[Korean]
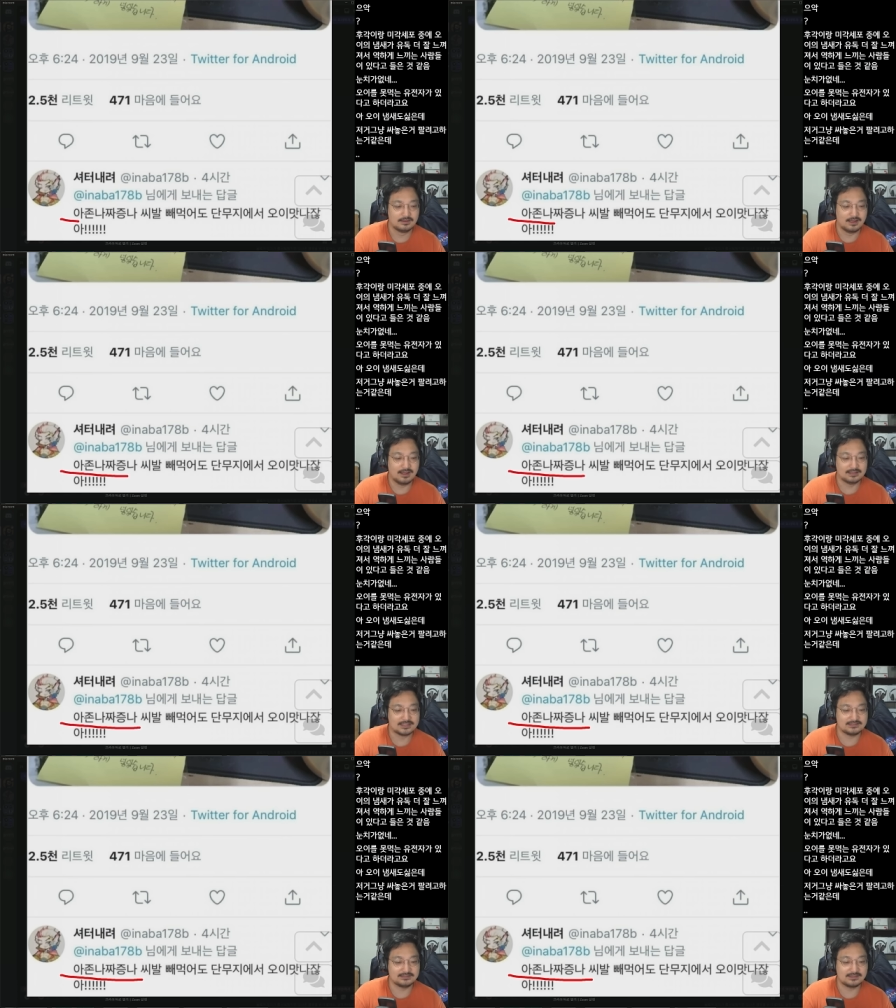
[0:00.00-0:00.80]
아
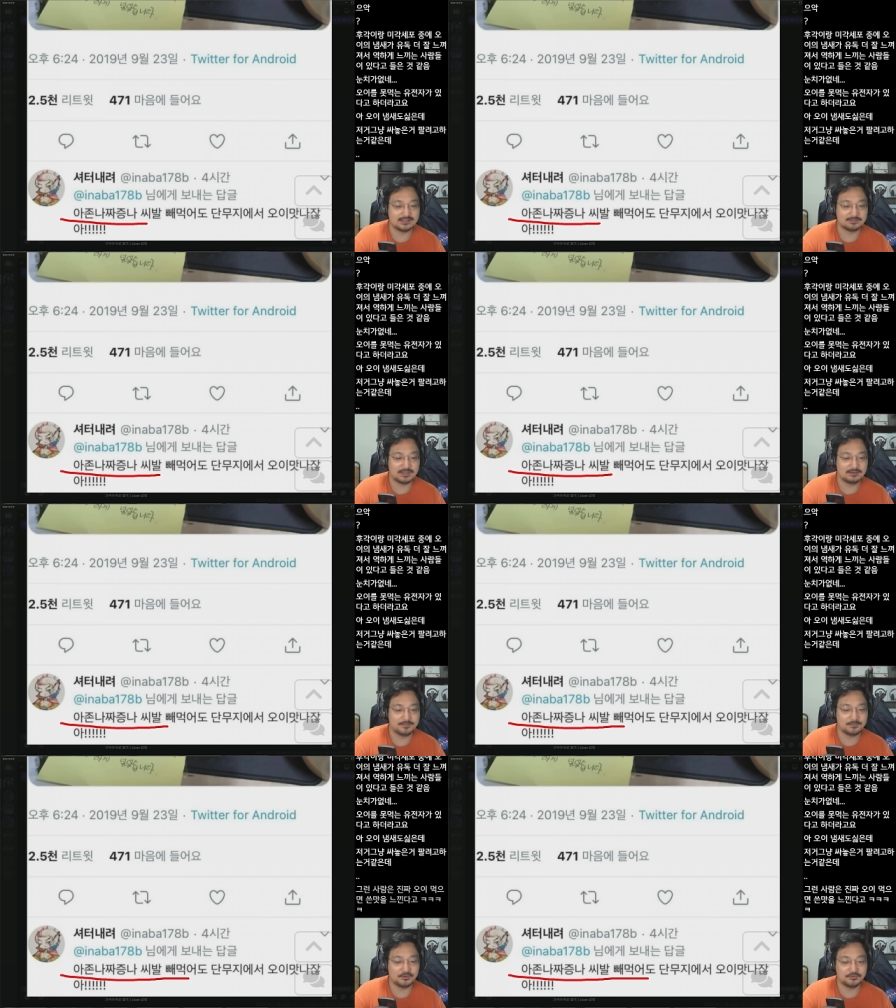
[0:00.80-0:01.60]
짜증나 야발
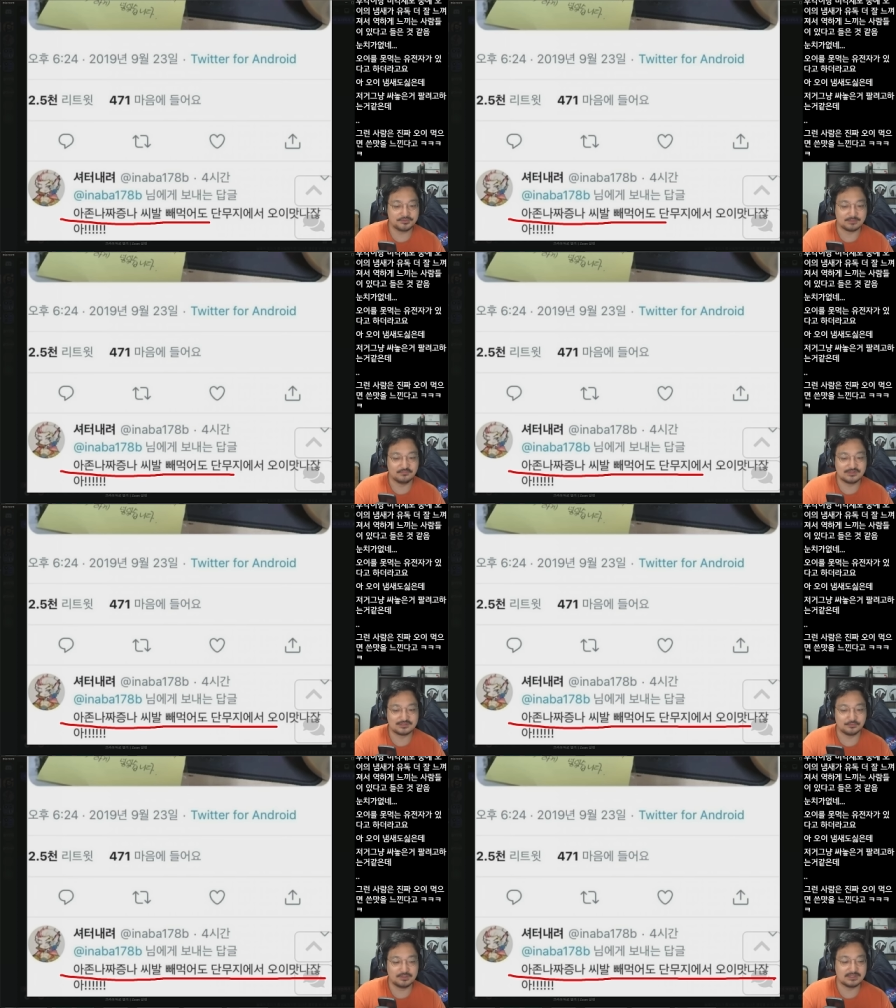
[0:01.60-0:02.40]
빼먹어도
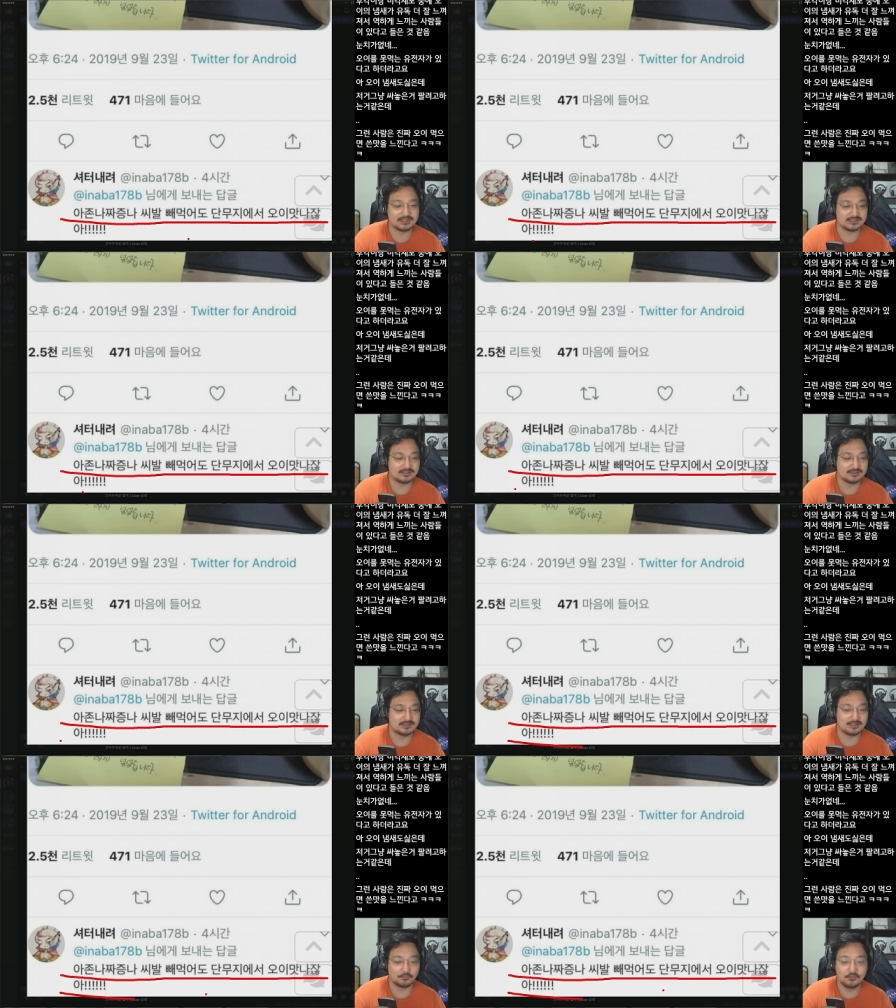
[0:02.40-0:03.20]
단무지에서 오이만 나잖아.
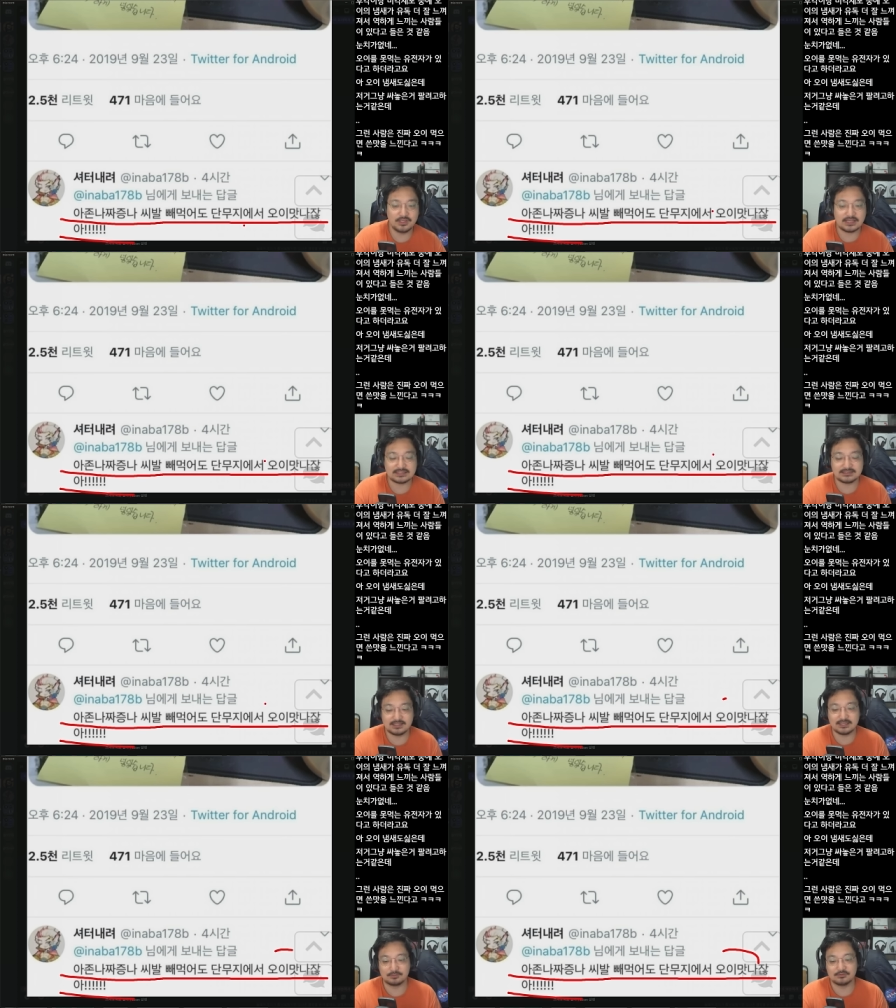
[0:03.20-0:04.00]
그러니까 오이가
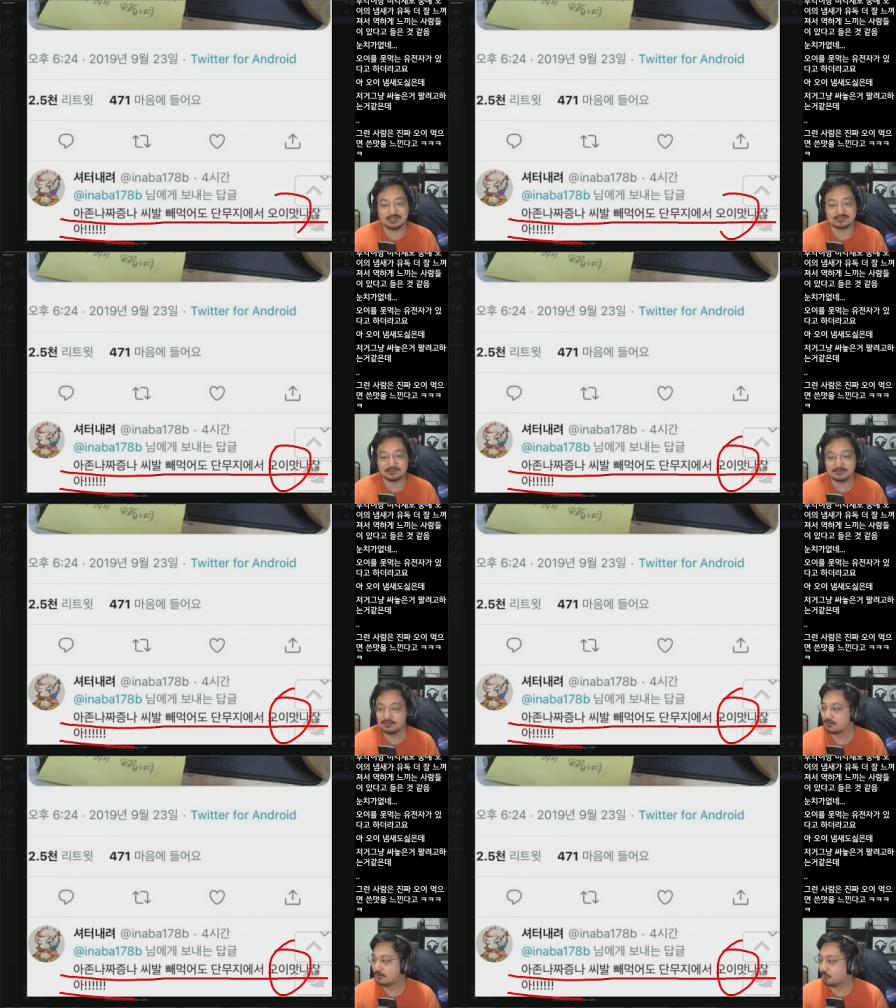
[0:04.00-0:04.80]
짜증나는 게 뭔지 아세요?
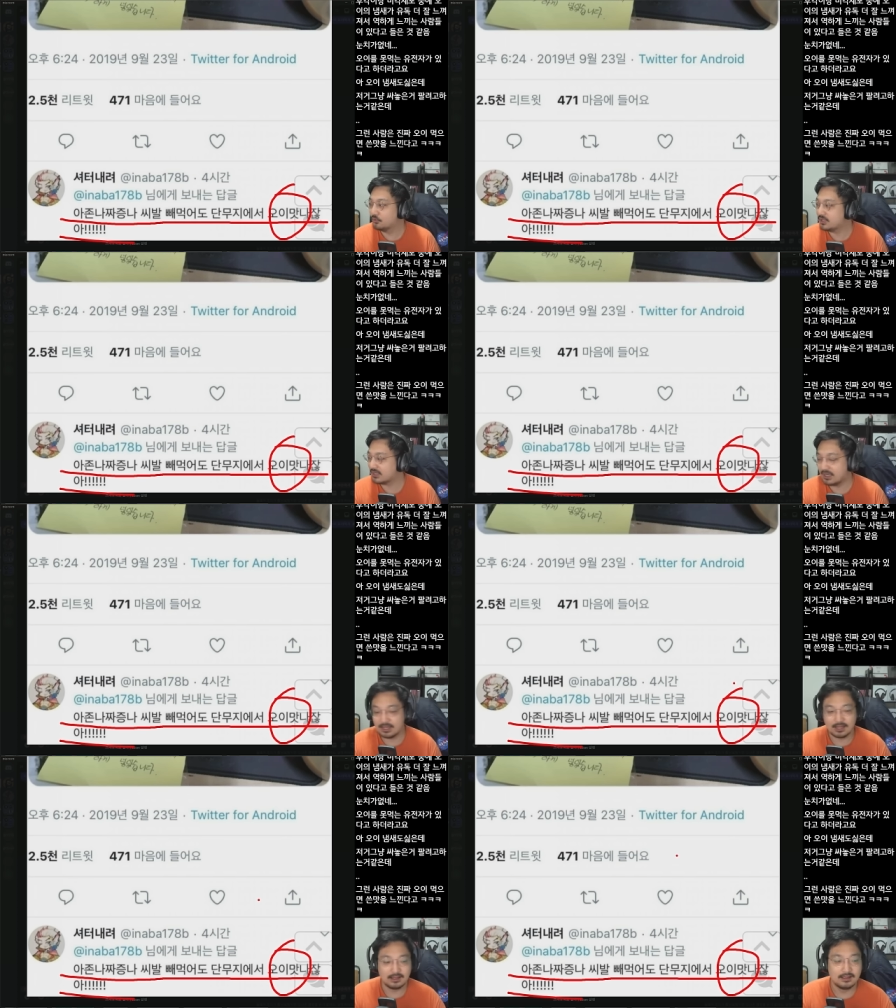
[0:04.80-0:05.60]
오이가